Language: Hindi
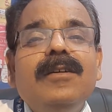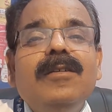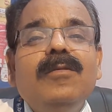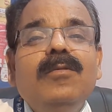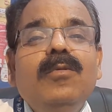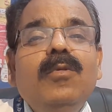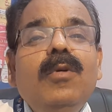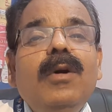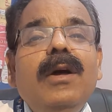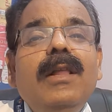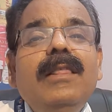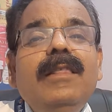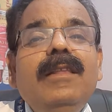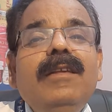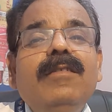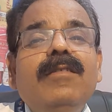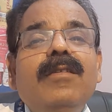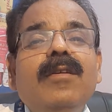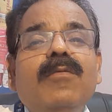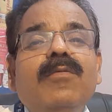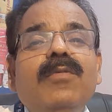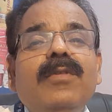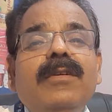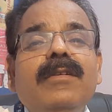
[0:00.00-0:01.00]
वो हल्दी
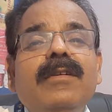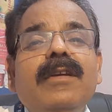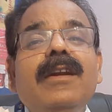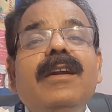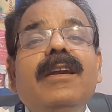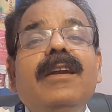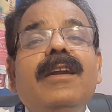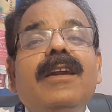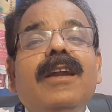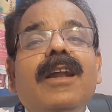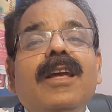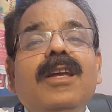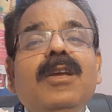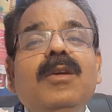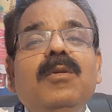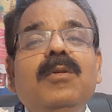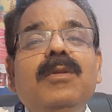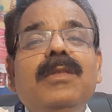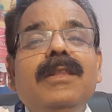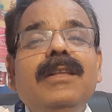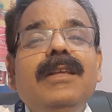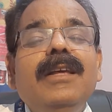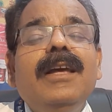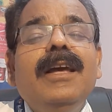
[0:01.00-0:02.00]
सफिशियंट नहीं
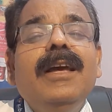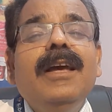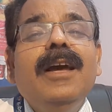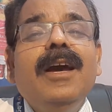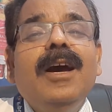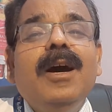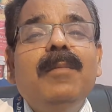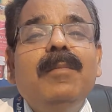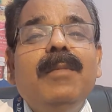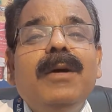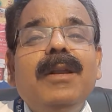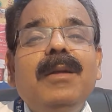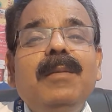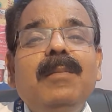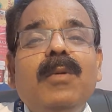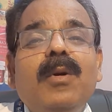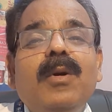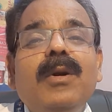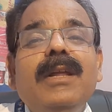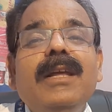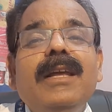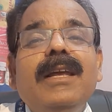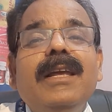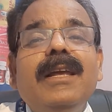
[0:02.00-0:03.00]
होती है हमारी
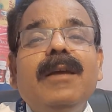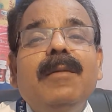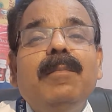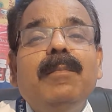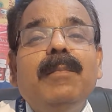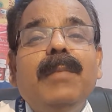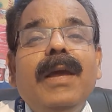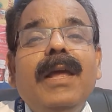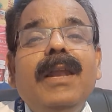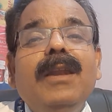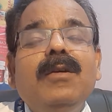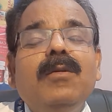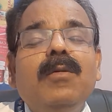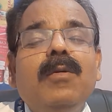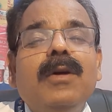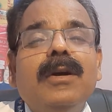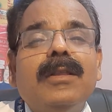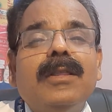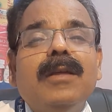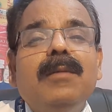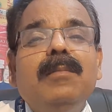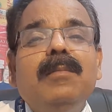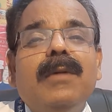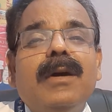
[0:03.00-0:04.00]
बॉडी के पेन को
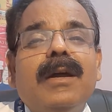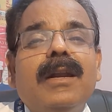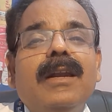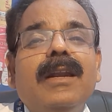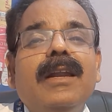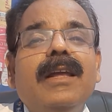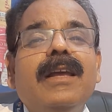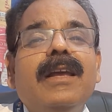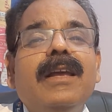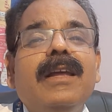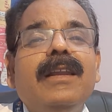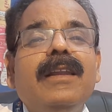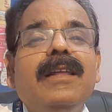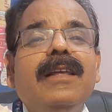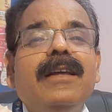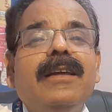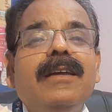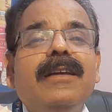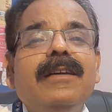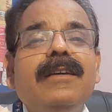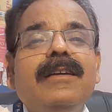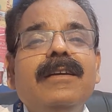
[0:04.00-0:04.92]
ख़त्म करने के लिए